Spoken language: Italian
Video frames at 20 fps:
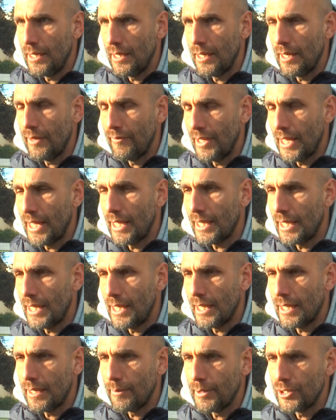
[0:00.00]
e avere anche
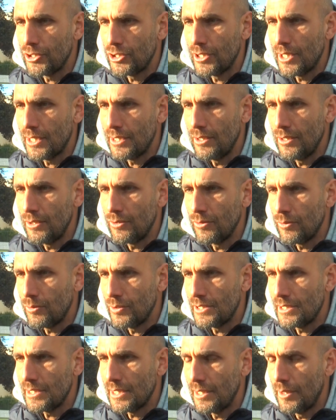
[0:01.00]
la capacità di
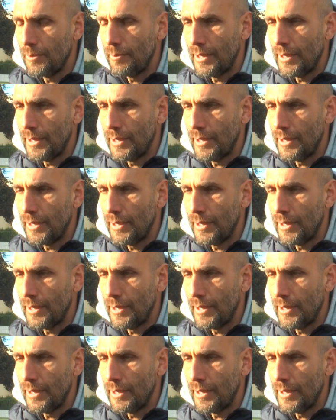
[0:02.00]
riconquista del